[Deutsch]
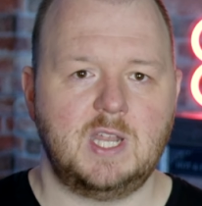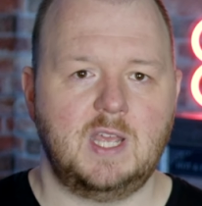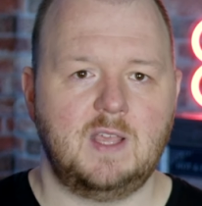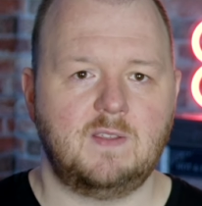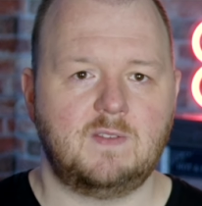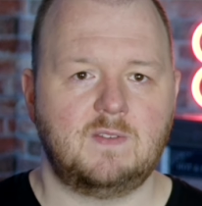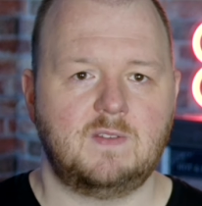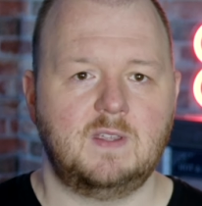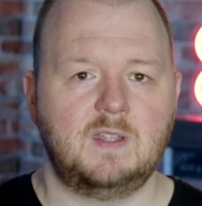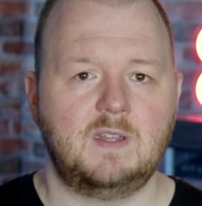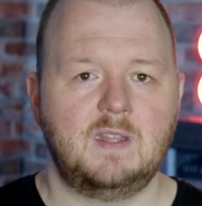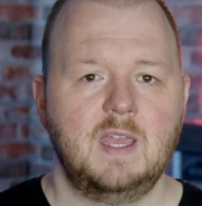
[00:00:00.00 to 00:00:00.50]

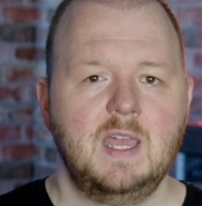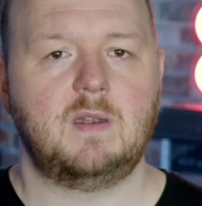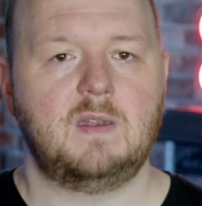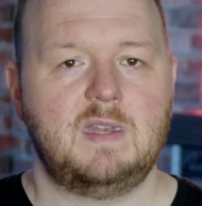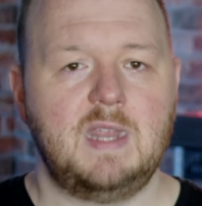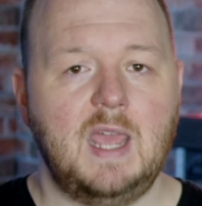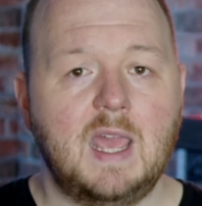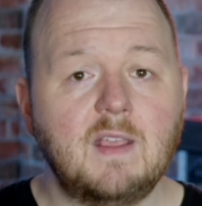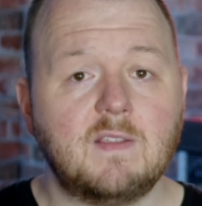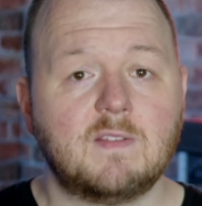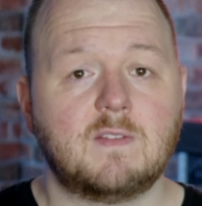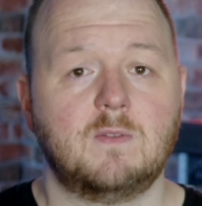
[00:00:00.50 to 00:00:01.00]
testet,
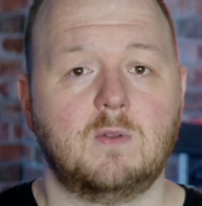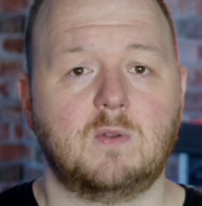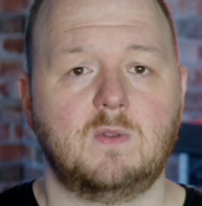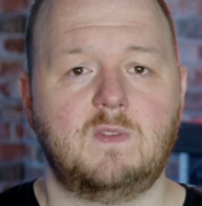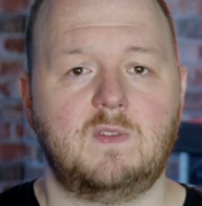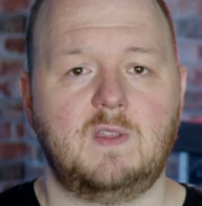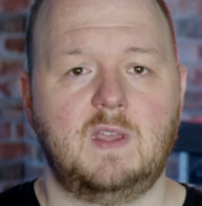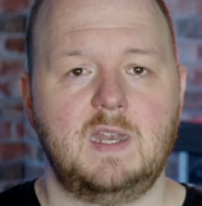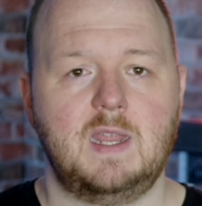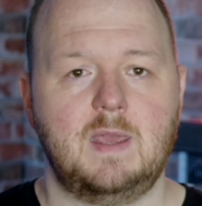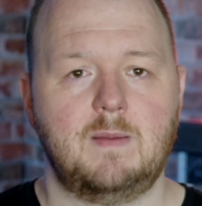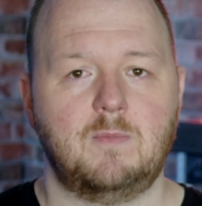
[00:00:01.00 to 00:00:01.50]
der es
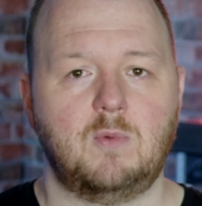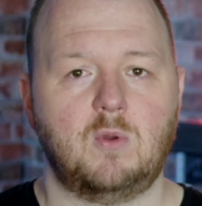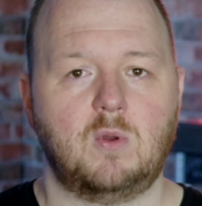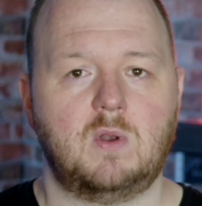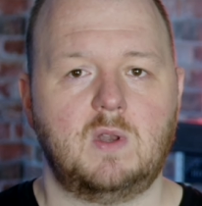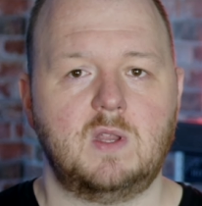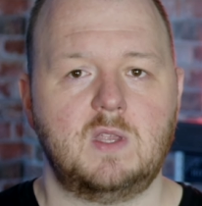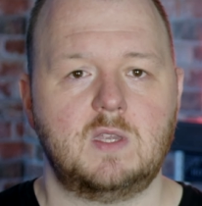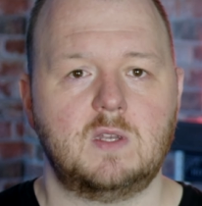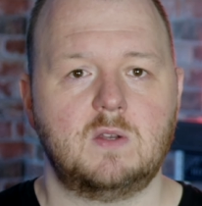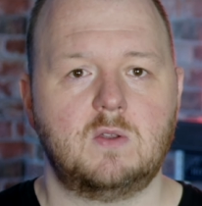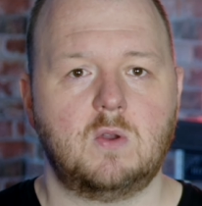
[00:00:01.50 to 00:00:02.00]
Nutzern
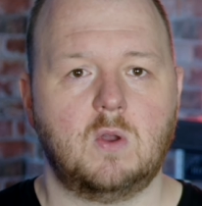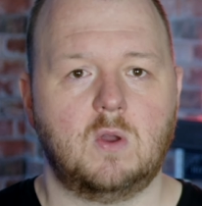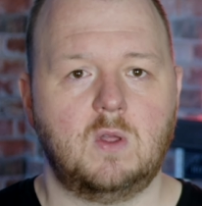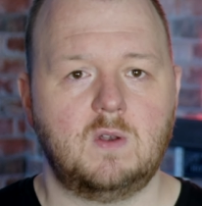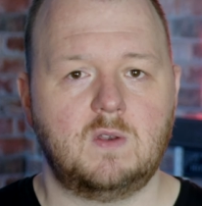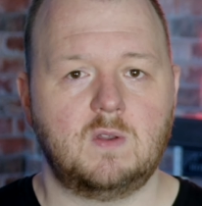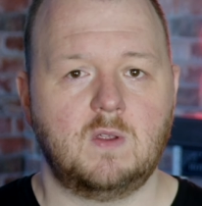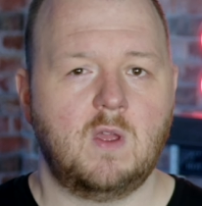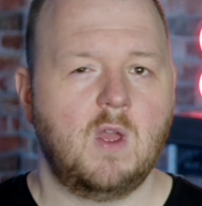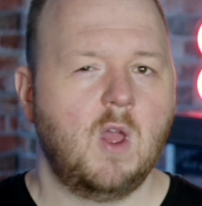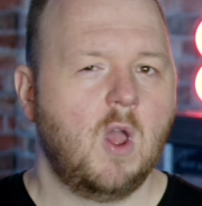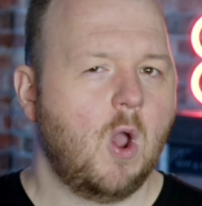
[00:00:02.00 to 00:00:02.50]
ermöglichen
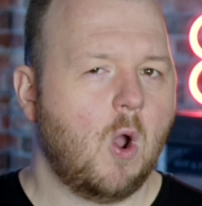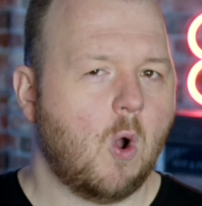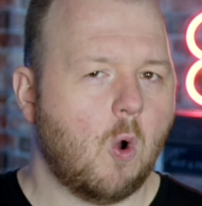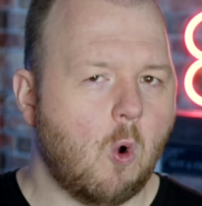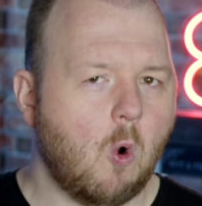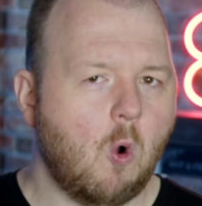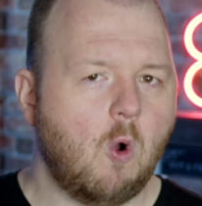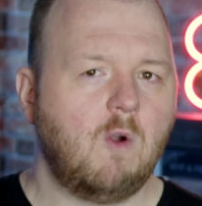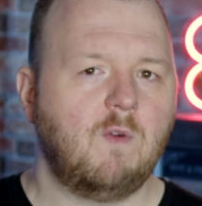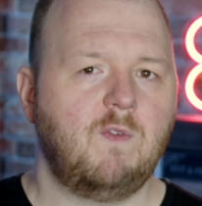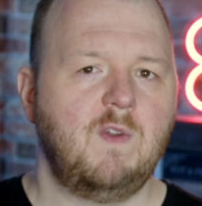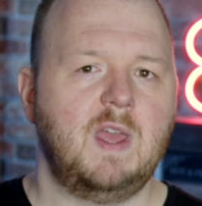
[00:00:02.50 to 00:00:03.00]
könnte,
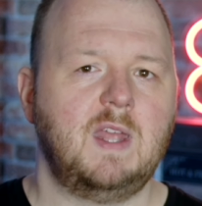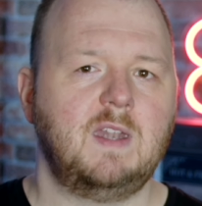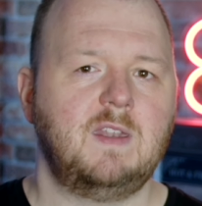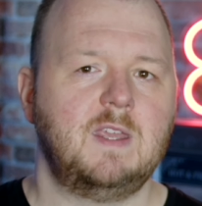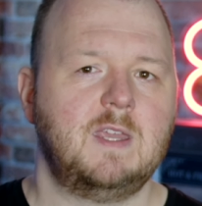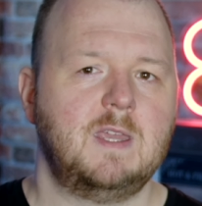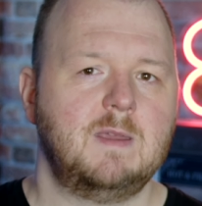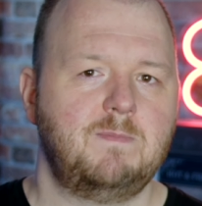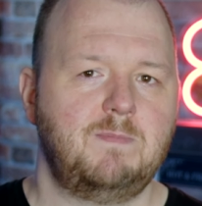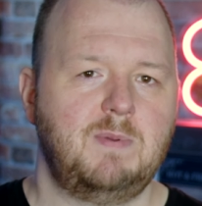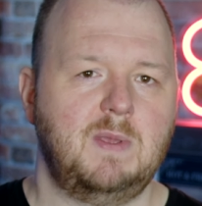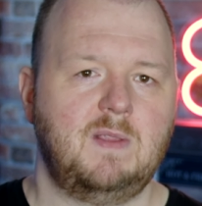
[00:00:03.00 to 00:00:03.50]

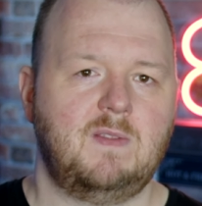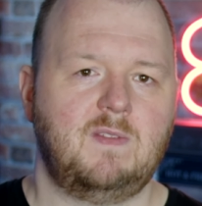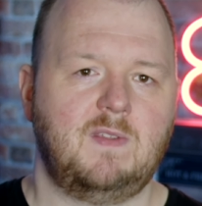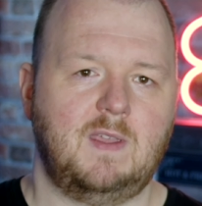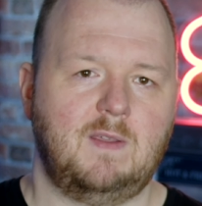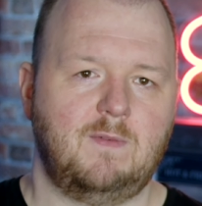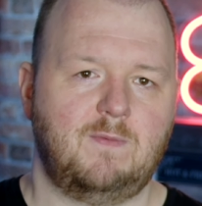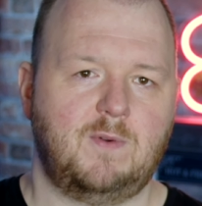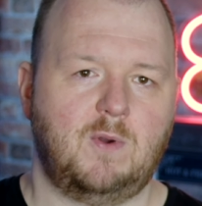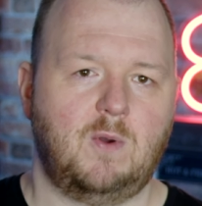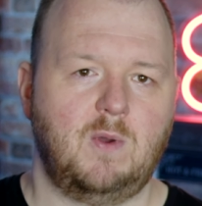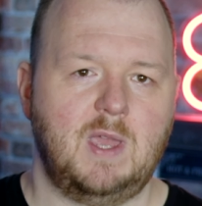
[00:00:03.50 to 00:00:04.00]
hochwertige
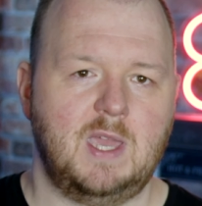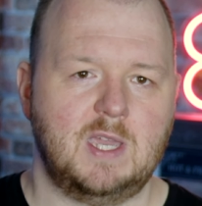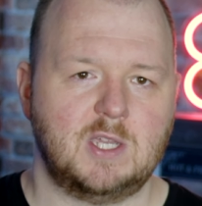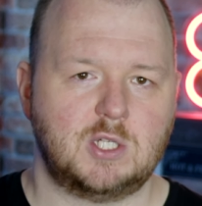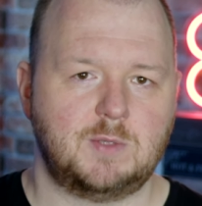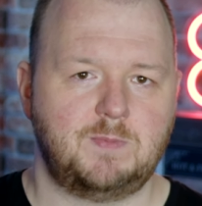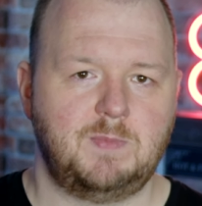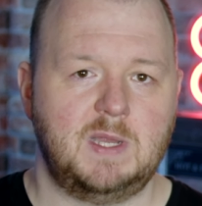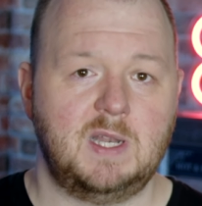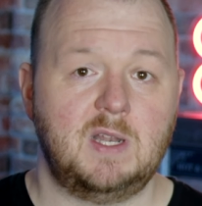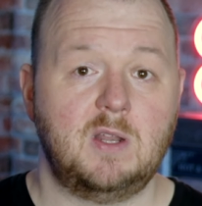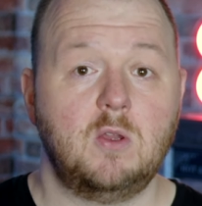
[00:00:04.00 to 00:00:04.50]

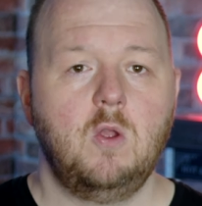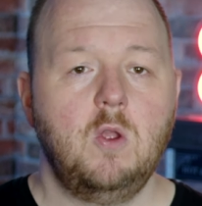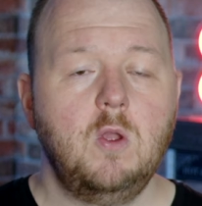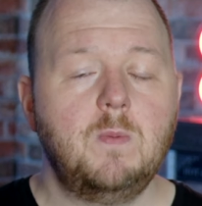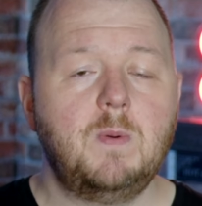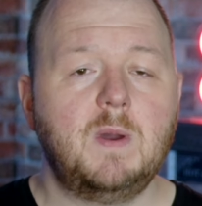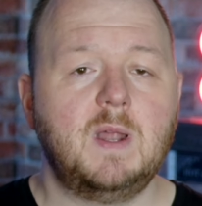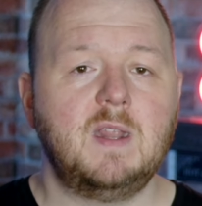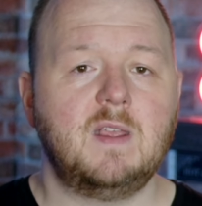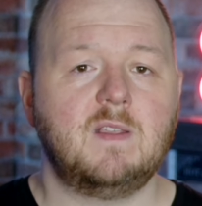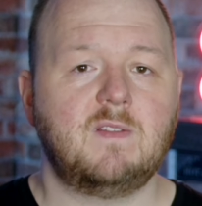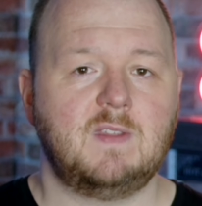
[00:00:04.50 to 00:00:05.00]
PC-VR-Spiele
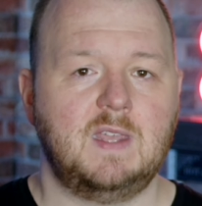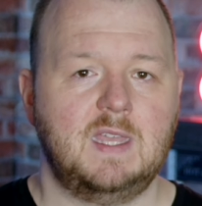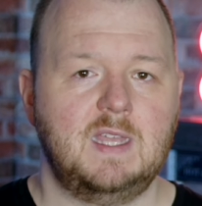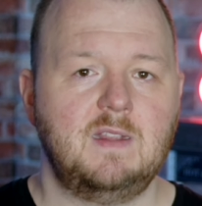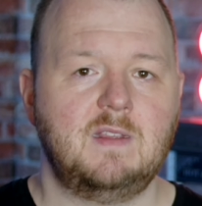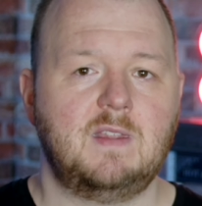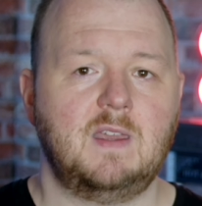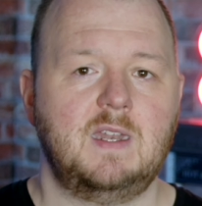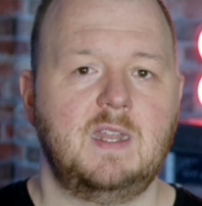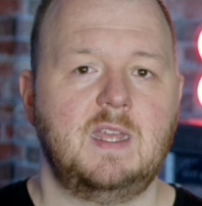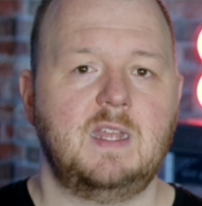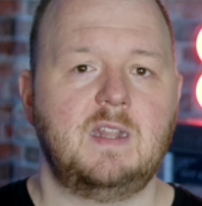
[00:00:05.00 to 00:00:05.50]
über das
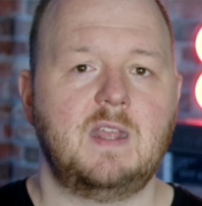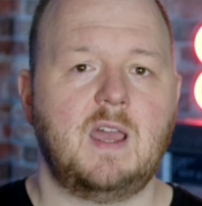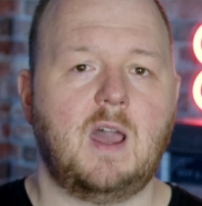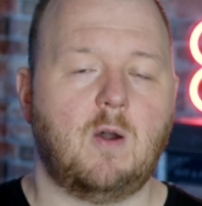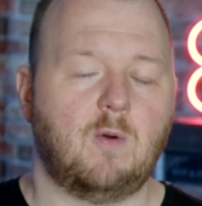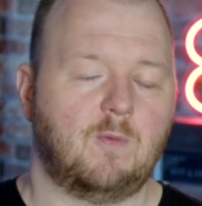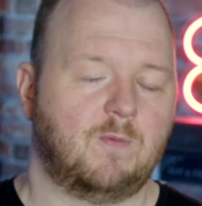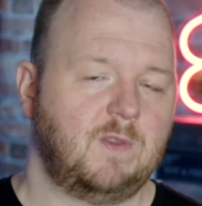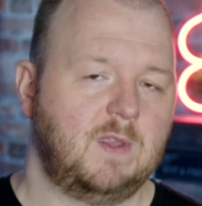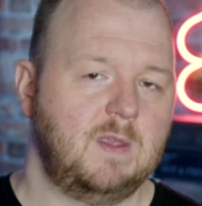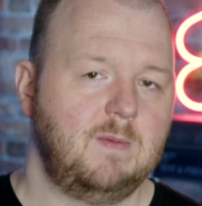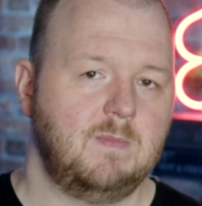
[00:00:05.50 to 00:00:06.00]
Internet
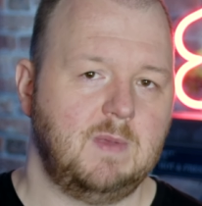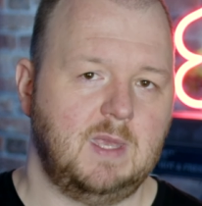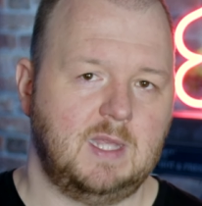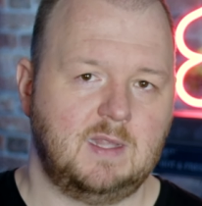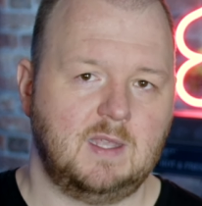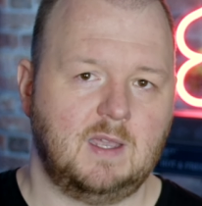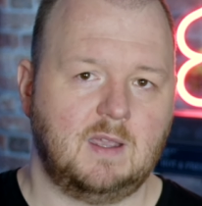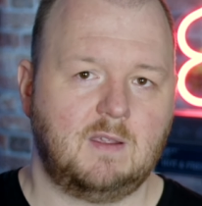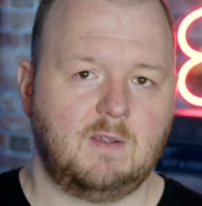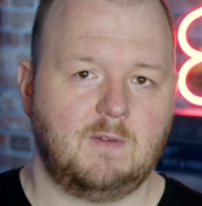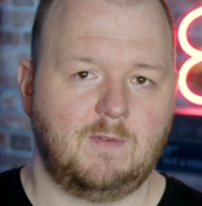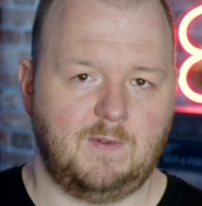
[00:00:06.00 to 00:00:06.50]
auf die
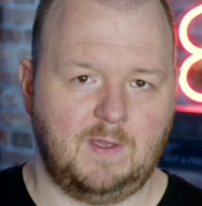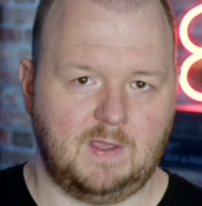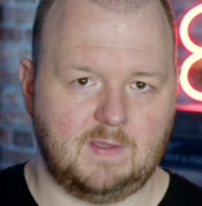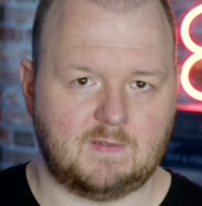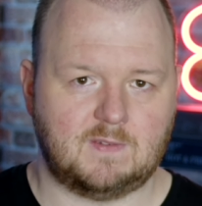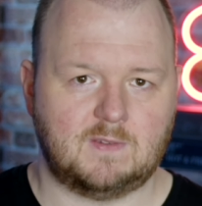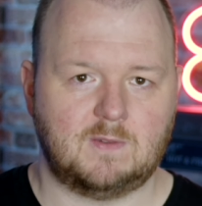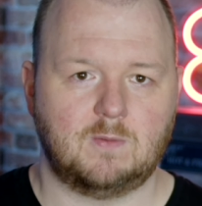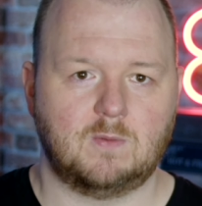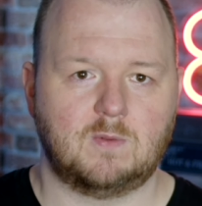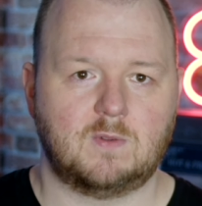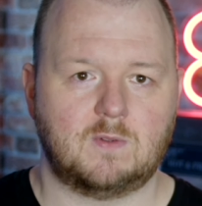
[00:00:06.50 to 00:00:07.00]
Meta
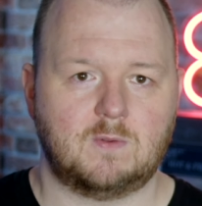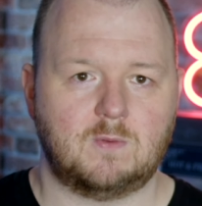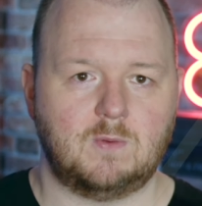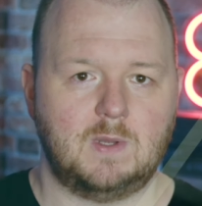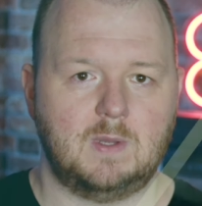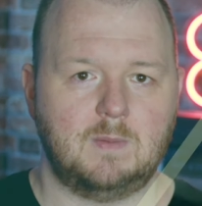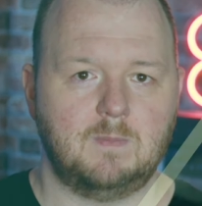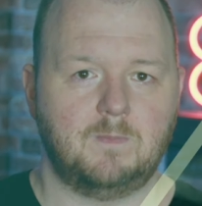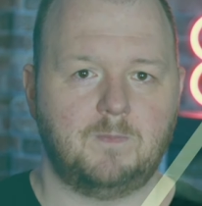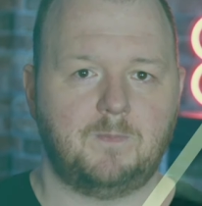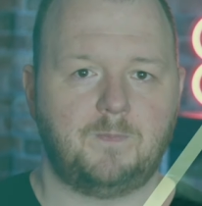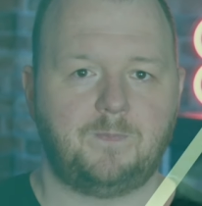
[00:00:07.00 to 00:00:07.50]
Quest zu
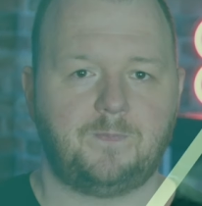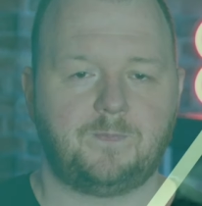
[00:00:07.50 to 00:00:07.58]
streamen.